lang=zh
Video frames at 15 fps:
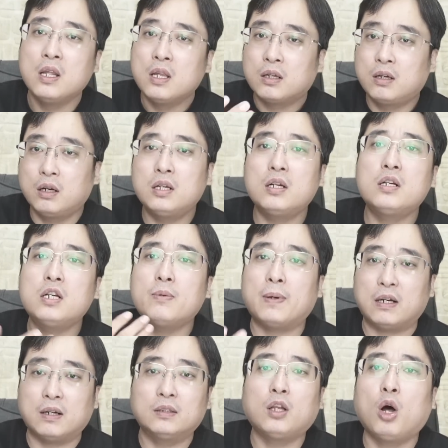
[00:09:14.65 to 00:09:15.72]
可是日本
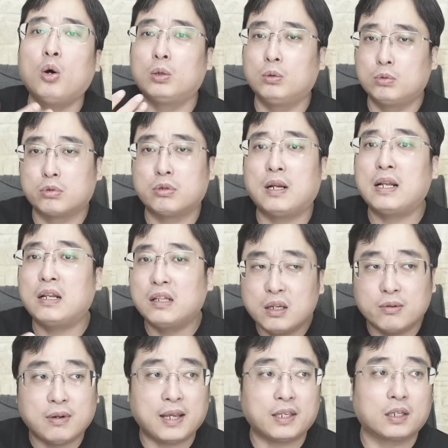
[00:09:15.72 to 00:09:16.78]
人透露出来了另
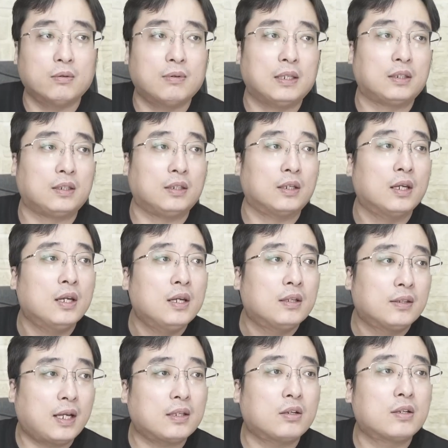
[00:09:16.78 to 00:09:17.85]
外一个问题，
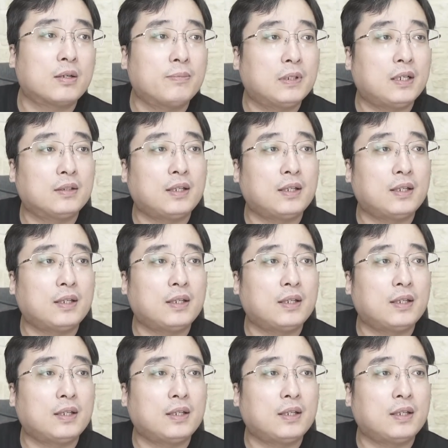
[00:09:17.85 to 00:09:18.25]
那就是什么呢？